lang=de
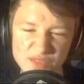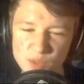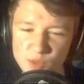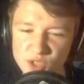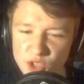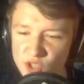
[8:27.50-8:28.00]
wieso
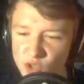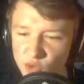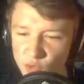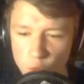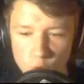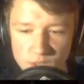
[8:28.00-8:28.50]
muss ich heute so
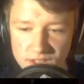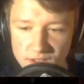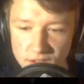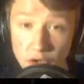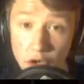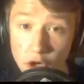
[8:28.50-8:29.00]
oft husten?
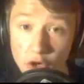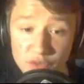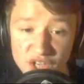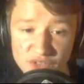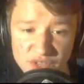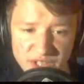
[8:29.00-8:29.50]
Oh,
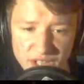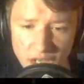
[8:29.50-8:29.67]
vielleicht werde ich